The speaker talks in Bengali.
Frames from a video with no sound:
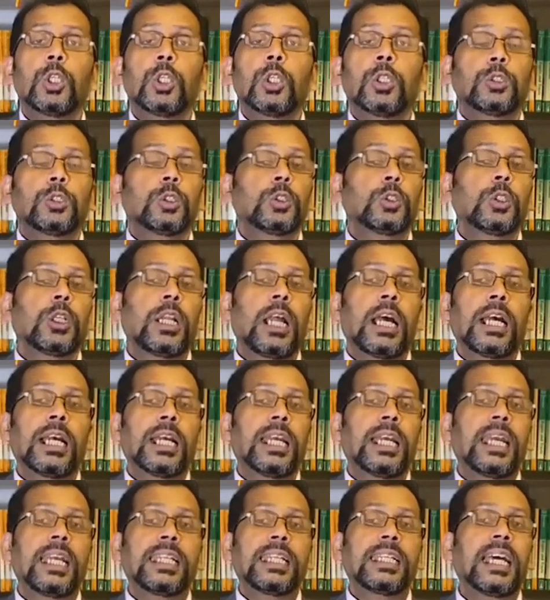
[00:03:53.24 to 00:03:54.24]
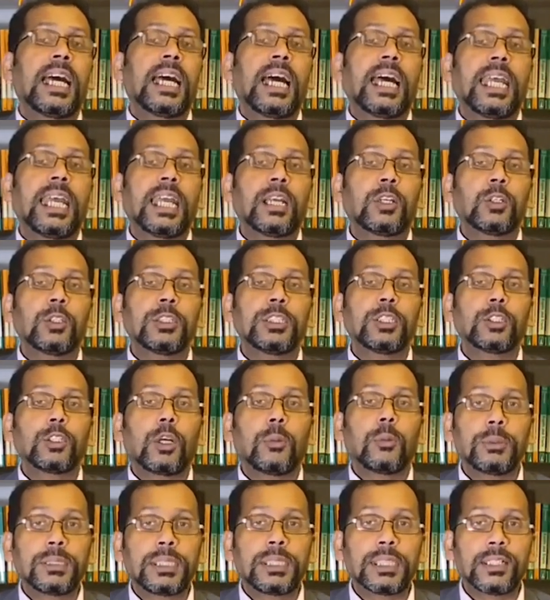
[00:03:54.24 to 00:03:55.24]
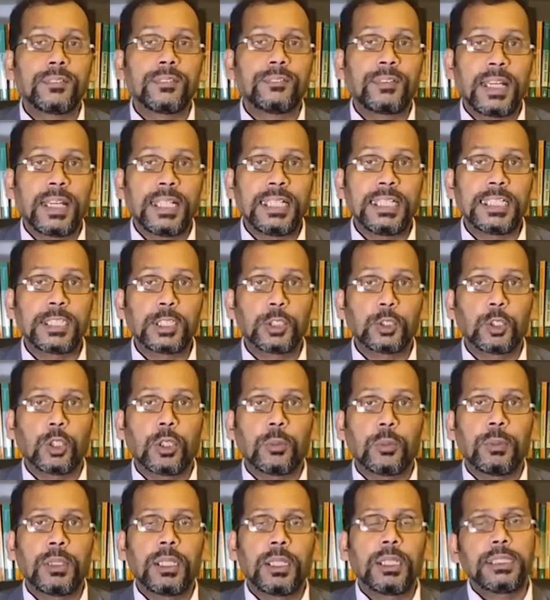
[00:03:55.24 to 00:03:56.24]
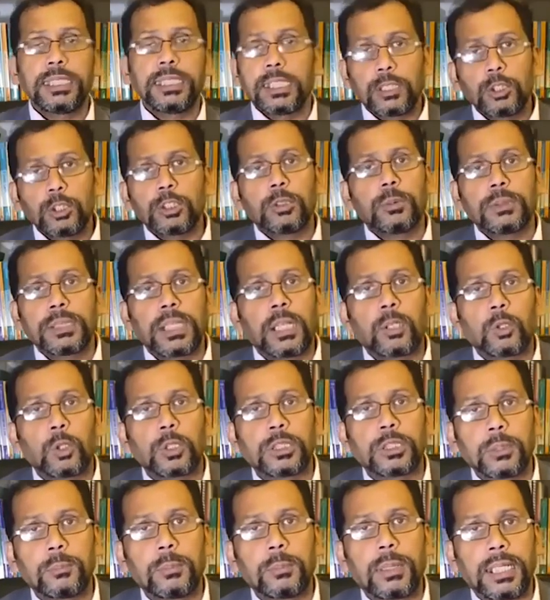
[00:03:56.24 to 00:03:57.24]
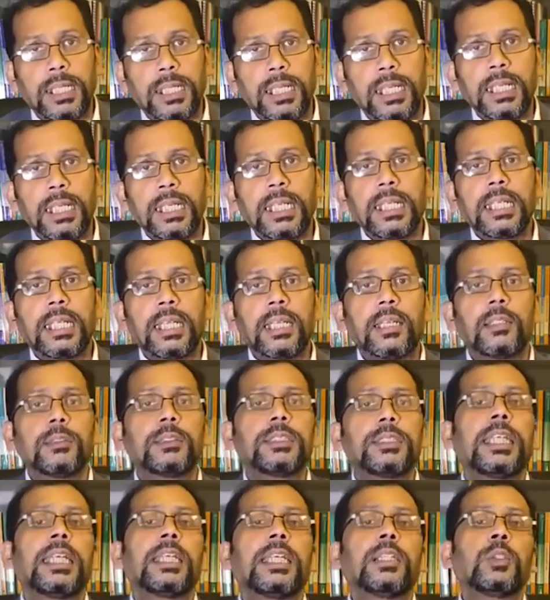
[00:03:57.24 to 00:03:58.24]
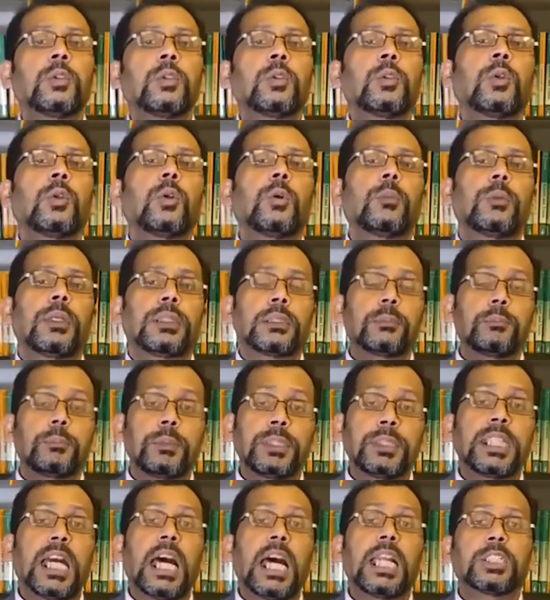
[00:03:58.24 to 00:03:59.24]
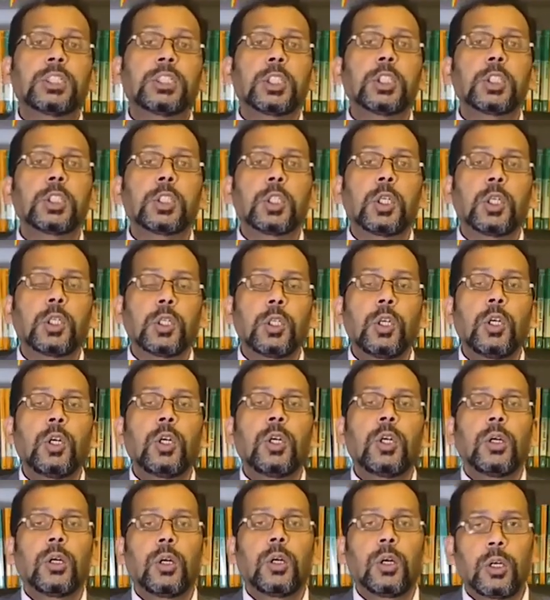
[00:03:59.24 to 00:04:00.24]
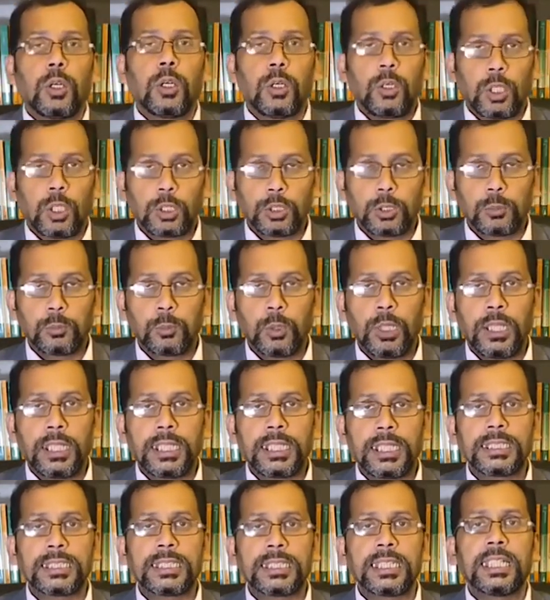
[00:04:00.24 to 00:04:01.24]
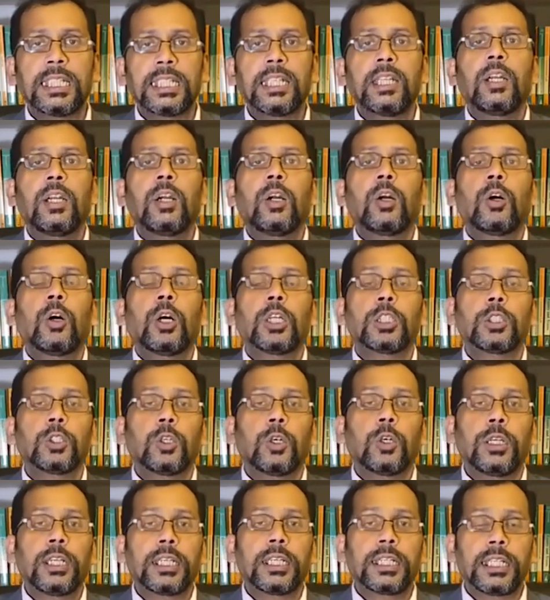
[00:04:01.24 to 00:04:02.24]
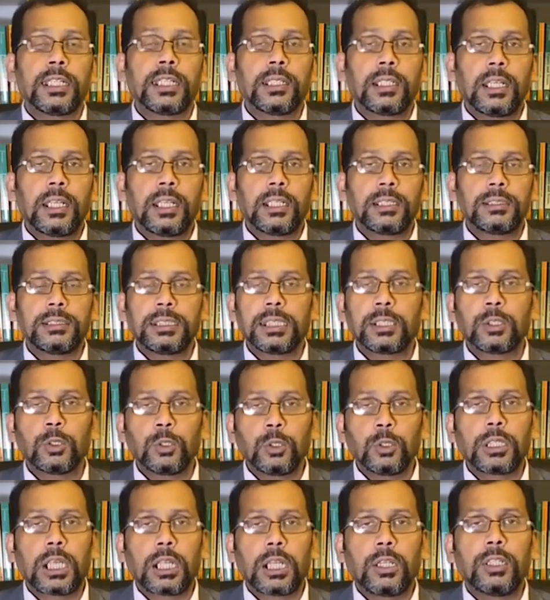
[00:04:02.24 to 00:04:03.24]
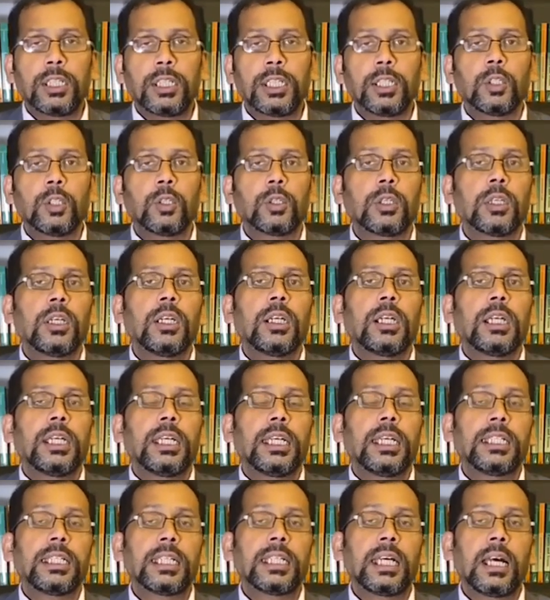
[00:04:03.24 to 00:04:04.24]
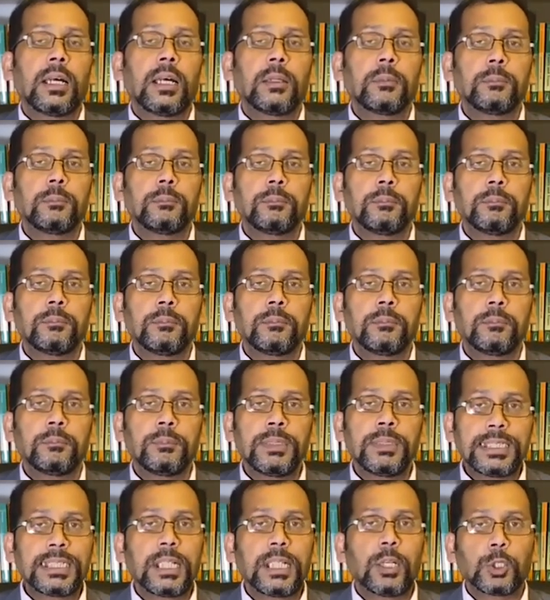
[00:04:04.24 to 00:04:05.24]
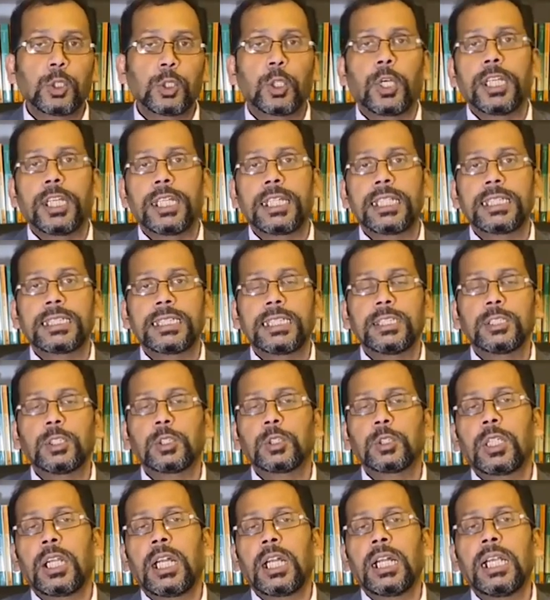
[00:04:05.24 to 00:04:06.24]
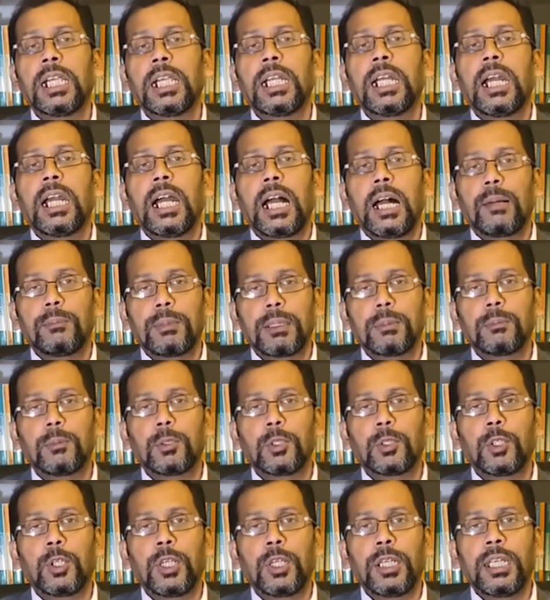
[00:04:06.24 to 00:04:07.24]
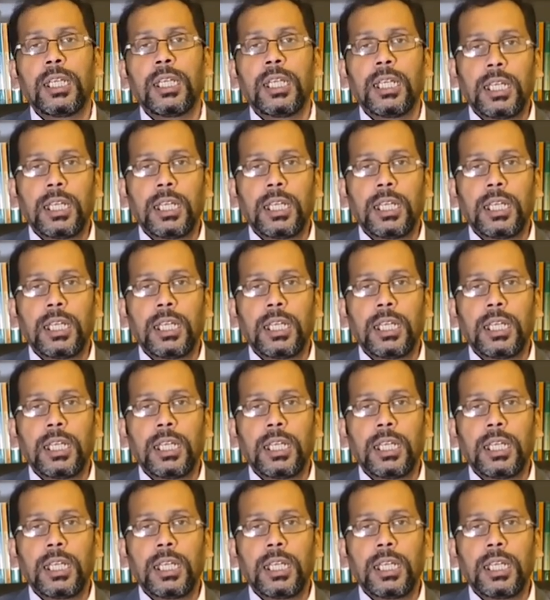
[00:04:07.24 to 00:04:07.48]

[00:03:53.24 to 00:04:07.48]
সুতরাং এটা এখন যে কবে থেকে ফাইন ইস্যু করবে যে কোনো সময় তারা করতে পারে যেহেতু একটা বিশাল সংখ্যক হয়তো ভুলে গেছে হয়তো অনেকের যে কোনো কারণেই হোক এটা মিস আউট হয়ে গেছে সুতরাং আমার মনে হয়